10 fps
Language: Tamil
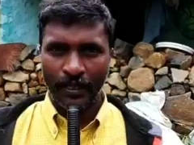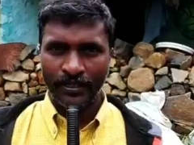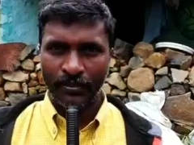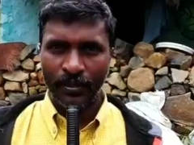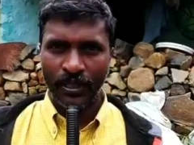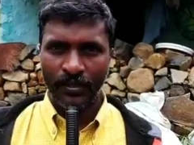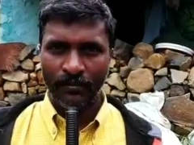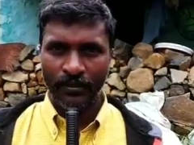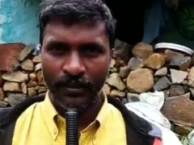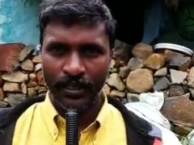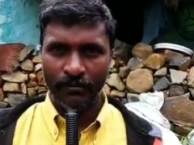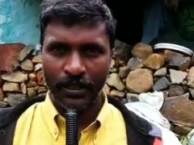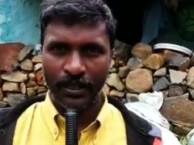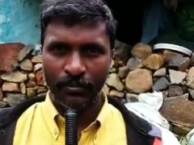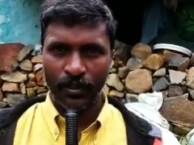வயசு பிள்ளைகளை
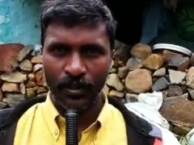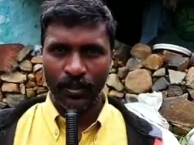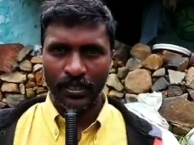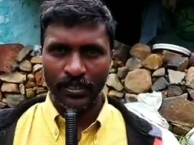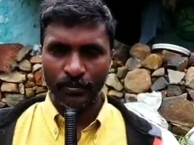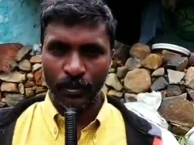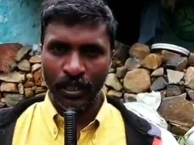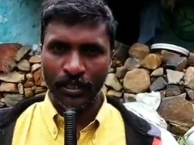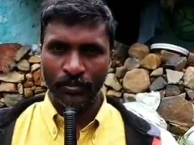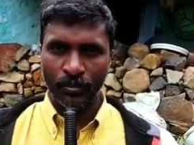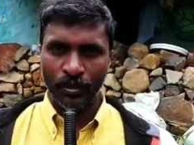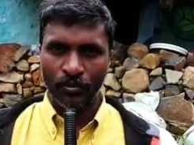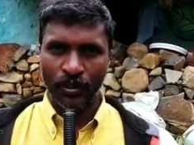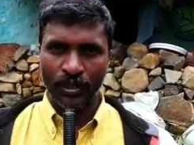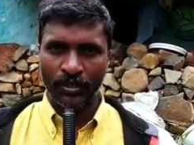வீட்டில் படுக்க போட்டிருக்கோம் அந்த பிள்ளை
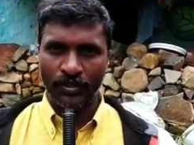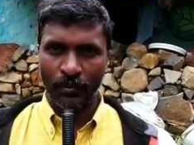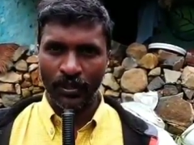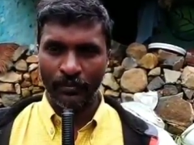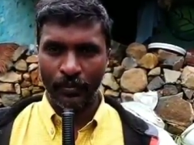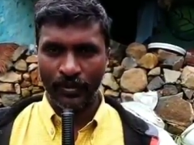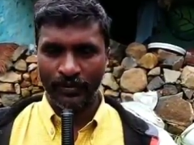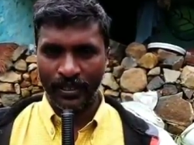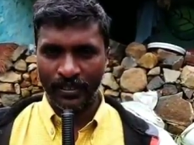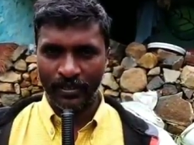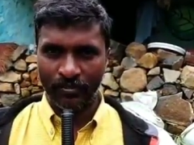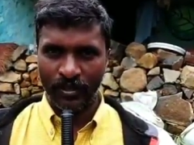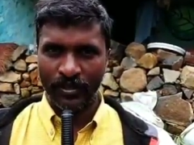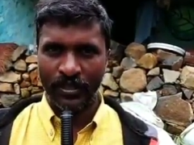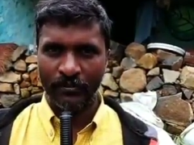ஸ்கூலுக்கு போகிறதுக்கு
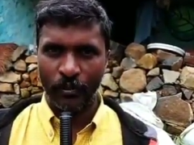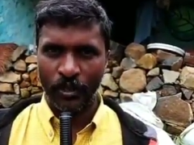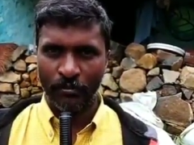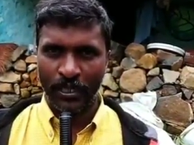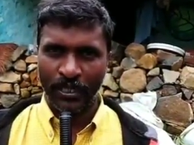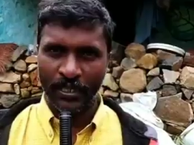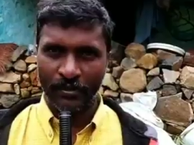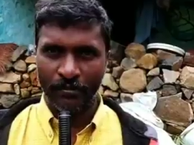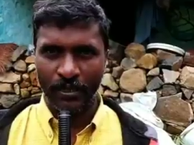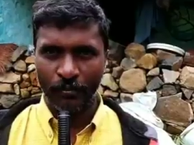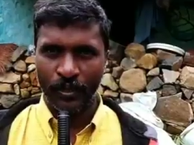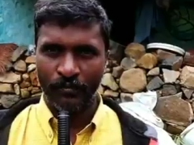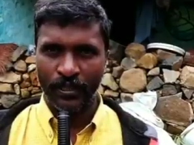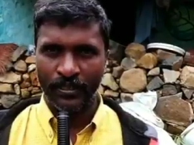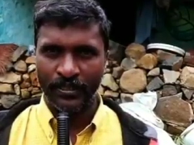வர்றதுக்கும் கூட பூரா மரம்
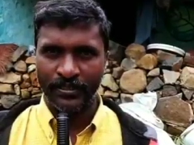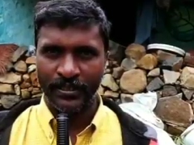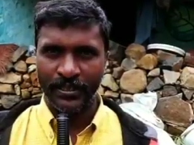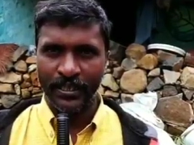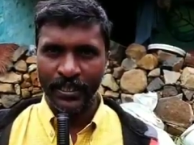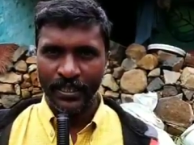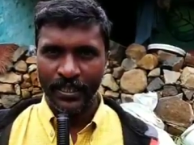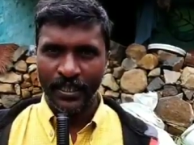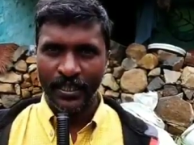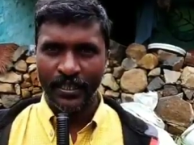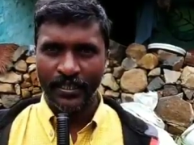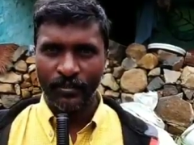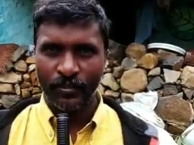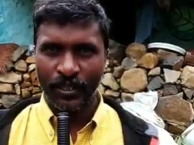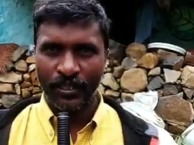கிரமெல்லாம் பூரா விழுந்துருச்சு என்ன
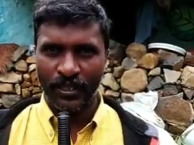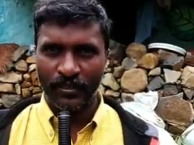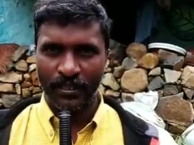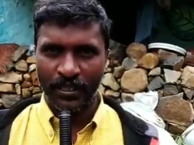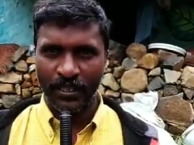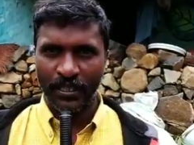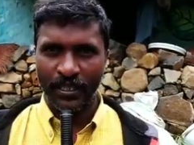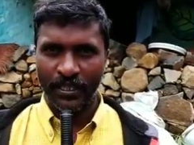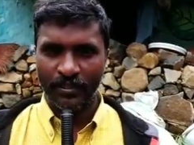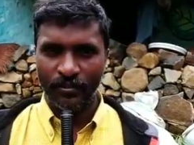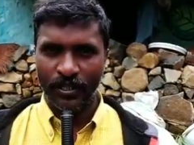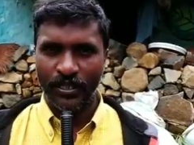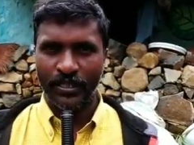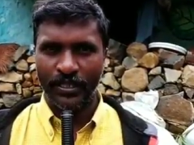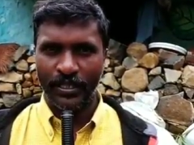ஏதுன்னு கூட இது நாள் வரைக்கும் என்ன
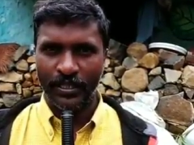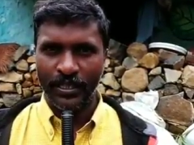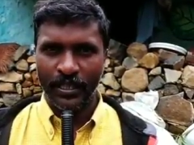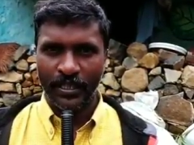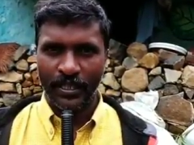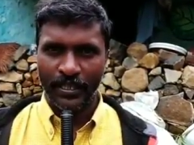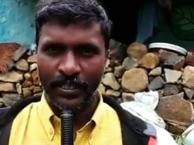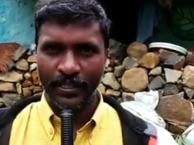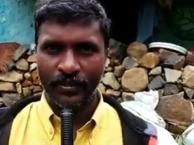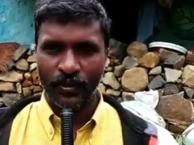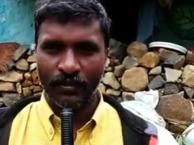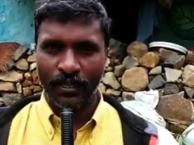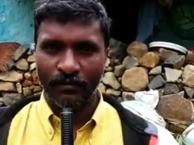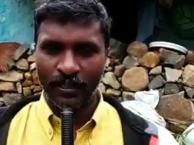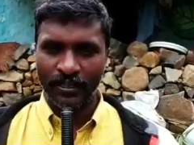ஏதுன்னு கூட கேட்கல
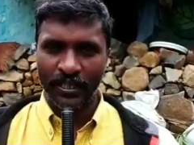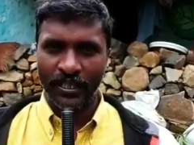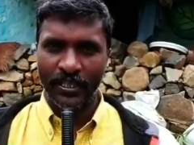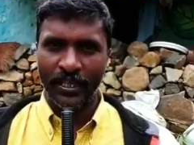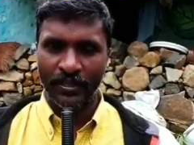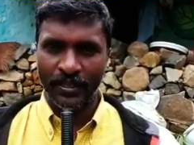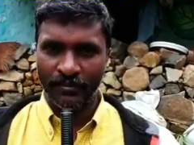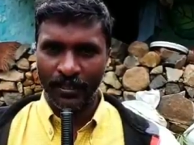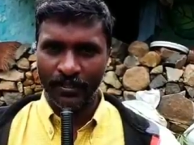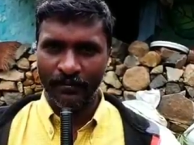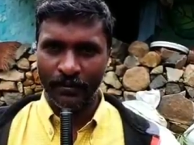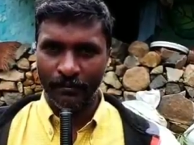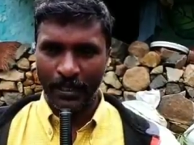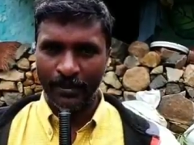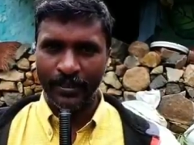கேட்டாலும் கூட வந்து என்ன இது
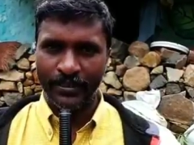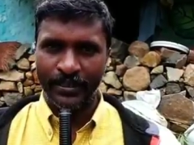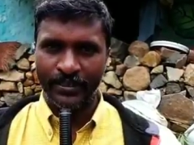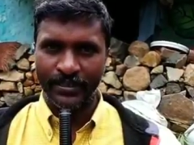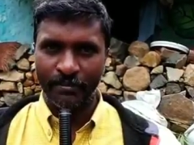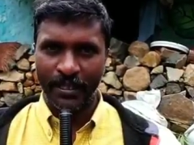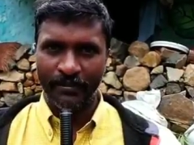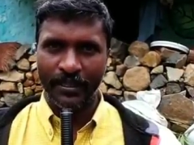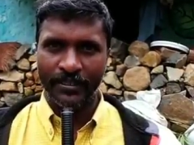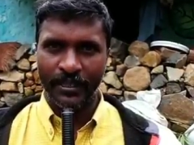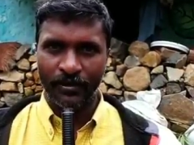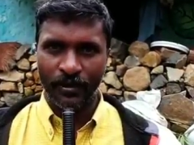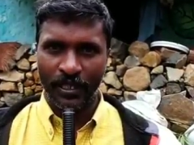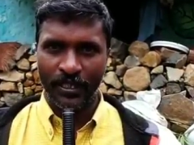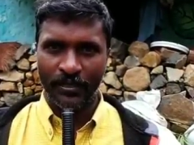வரைக்கும் மழை வெறிச்சிருச்சு மழை
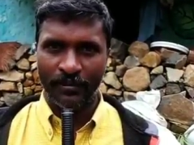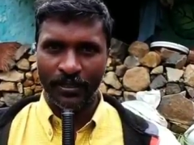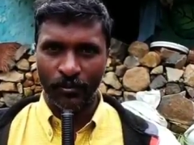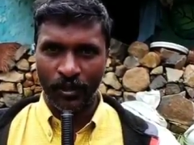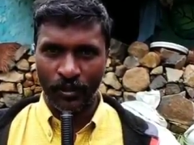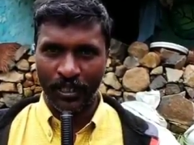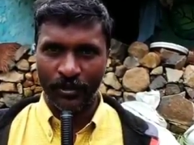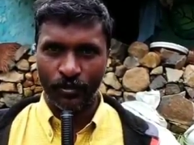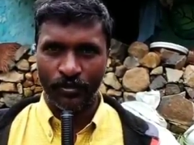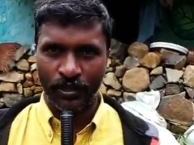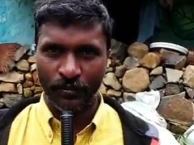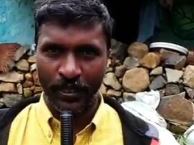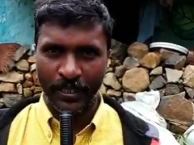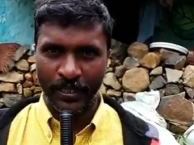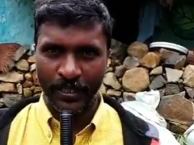வெறிச்சாலும் கூட என்னன்னு வந்து இன்னும் ஒரு எட்டு கூட
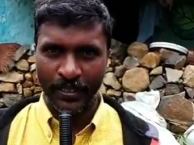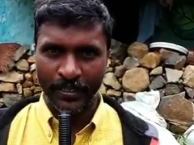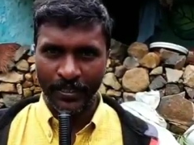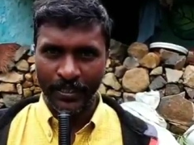வந்து பார்க்கல